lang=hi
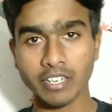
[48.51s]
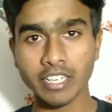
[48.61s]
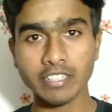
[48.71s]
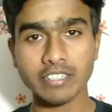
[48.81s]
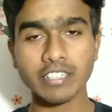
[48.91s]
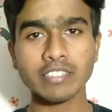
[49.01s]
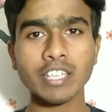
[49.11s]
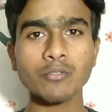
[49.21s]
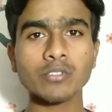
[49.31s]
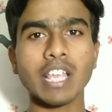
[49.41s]
अर्निंग कर सकते
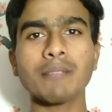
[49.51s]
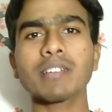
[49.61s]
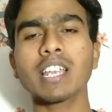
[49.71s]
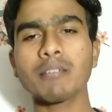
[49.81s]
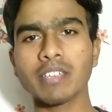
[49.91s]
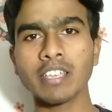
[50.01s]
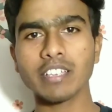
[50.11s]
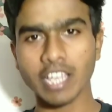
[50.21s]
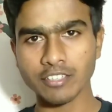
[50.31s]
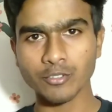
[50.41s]
हैं उस ऐप का नाम है
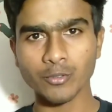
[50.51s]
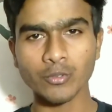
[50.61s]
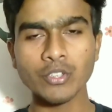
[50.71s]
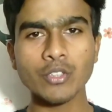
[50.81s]
कैश करो